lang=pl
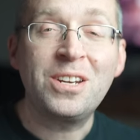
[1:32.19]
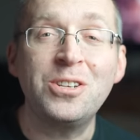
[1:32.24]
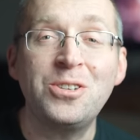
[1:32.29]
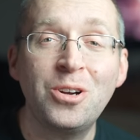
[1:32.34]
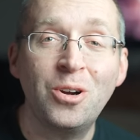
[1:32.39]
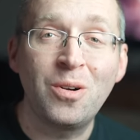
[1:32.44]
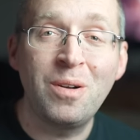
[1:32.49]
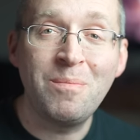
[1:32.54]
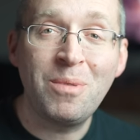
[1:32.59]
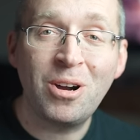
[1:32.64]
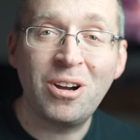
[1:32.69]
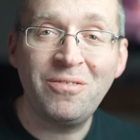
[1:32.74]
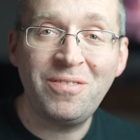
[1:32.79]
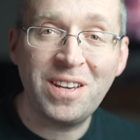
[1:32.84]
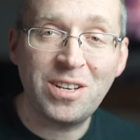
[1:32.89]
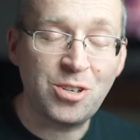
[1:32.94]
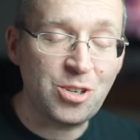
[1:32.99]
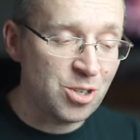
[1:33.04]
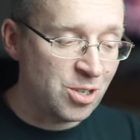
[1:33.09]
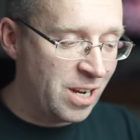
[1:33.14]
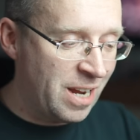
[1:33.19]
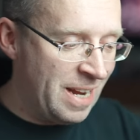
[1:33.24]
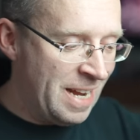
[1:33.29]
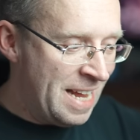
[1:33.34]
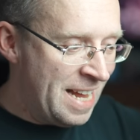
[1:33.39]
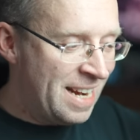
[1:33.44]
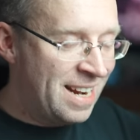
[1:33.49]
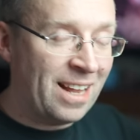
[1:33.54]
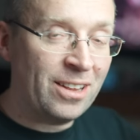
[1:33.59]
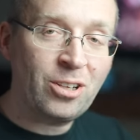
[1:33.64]
Rysio głęboko wierzy, że
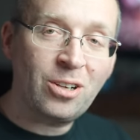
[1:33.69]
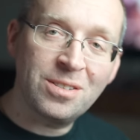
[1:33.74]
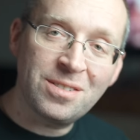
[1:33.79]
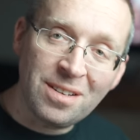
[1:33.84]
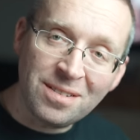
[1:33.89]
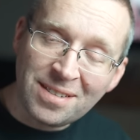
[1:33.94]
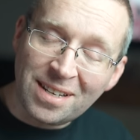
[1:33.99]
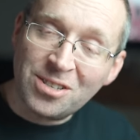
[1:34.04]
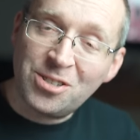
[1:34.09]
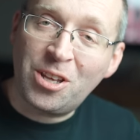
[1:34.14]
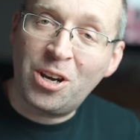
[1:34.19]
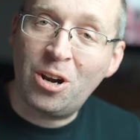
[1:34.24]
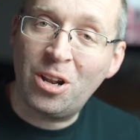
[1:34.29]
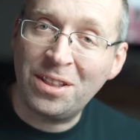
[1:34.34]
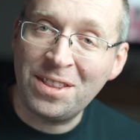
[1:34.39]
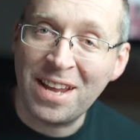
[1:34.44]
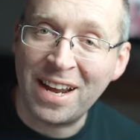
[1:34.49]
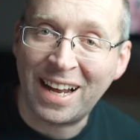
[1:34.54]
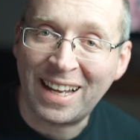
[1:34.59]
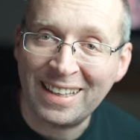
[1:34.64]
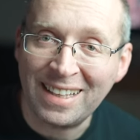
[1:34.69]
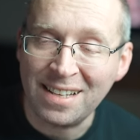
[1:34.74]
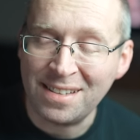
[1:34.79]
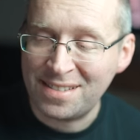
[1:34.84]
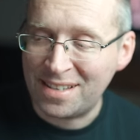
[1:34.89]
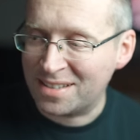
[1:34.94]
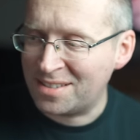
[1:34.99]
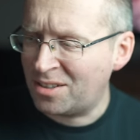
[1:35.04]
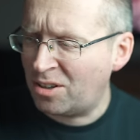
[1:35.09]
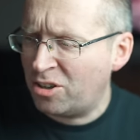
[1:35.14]
nadchodząca czteroletnia
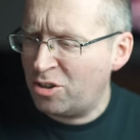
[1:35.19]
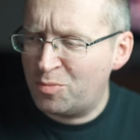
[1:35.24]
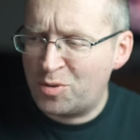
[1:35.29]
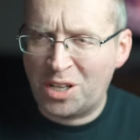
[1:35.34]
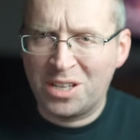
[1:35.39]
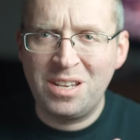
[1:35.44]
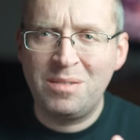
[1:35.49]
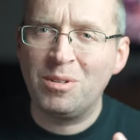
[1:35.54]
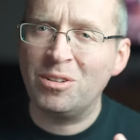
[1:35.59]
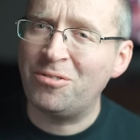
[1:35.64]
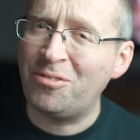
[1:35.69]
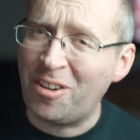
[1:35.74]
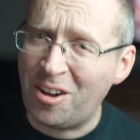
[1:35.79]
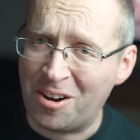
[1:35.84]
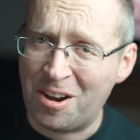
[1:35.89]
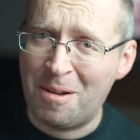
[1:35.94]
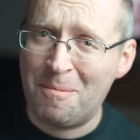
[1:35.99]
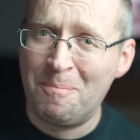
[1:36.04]
kadencja stoi przed nim otworem.